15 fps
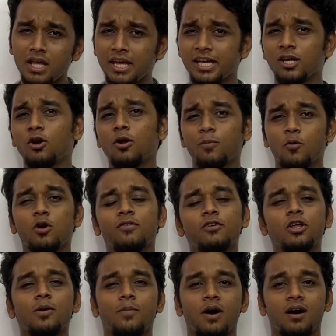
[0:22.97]
உங்களோட போன
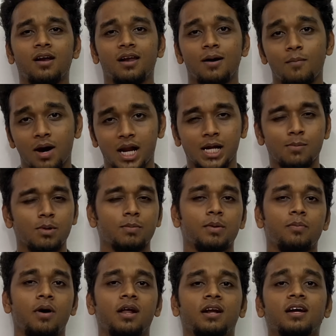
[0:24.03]
வீடியோ பார்க்கலாம் மறக்காம
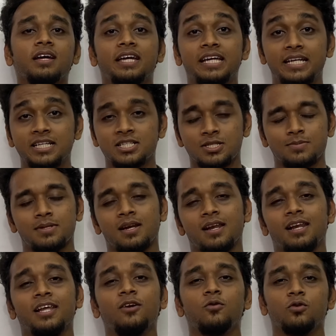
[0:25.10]
போய் பாருங்கள் கீழே
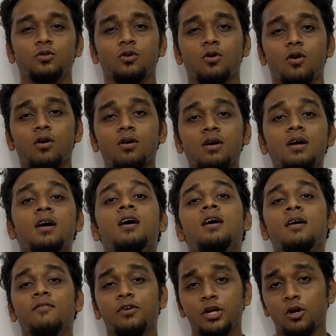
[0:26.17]
டிஸ்கிரிப்ஷனில் லிங்க் கொடுத்துருக்கோம்
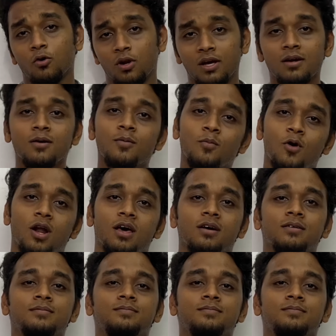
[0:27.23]
வீடியோக்குள்ளே போகலாம்